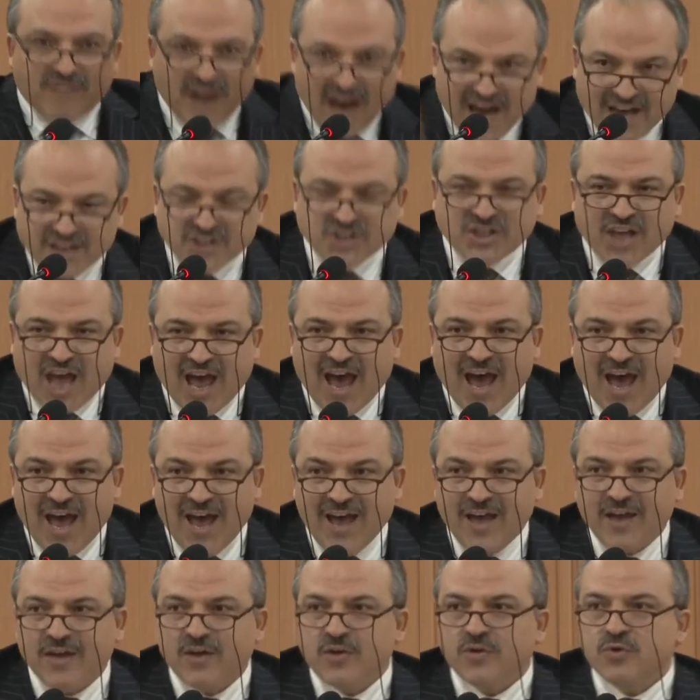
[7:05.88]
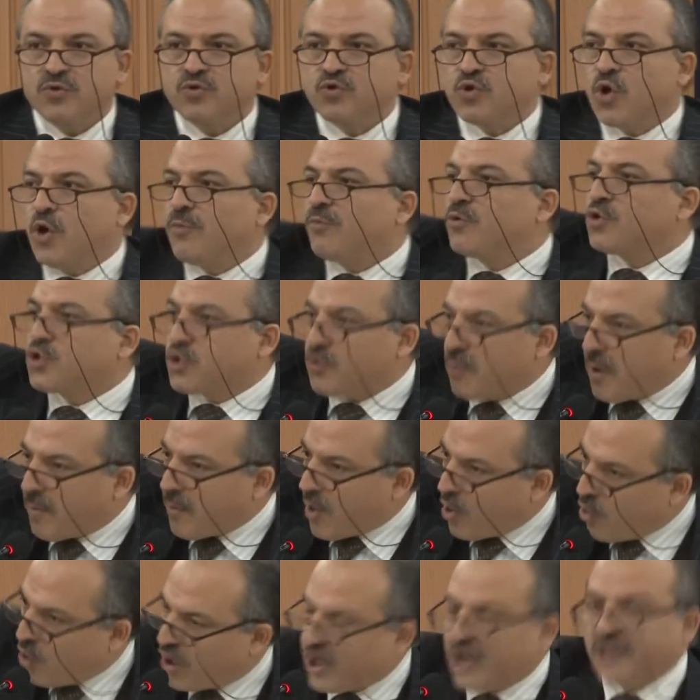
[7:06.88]
varsa somuncu
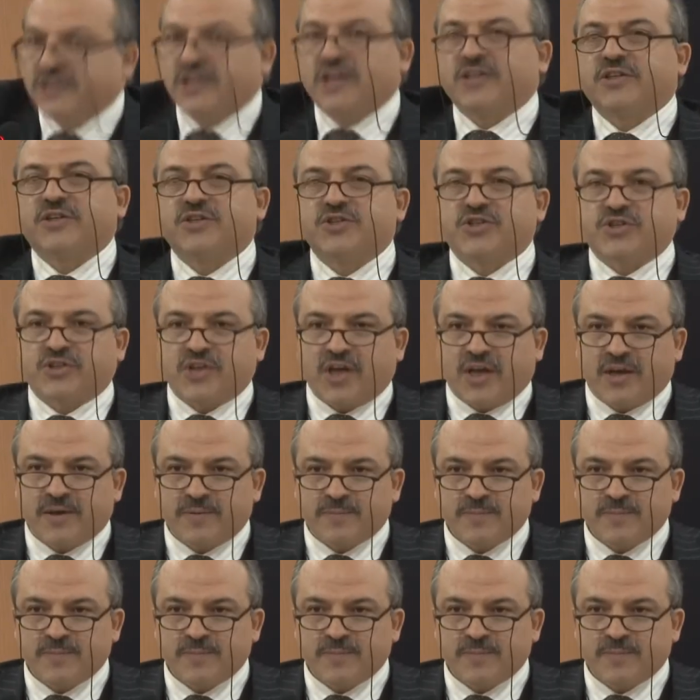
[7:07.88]
baba oradadır işte.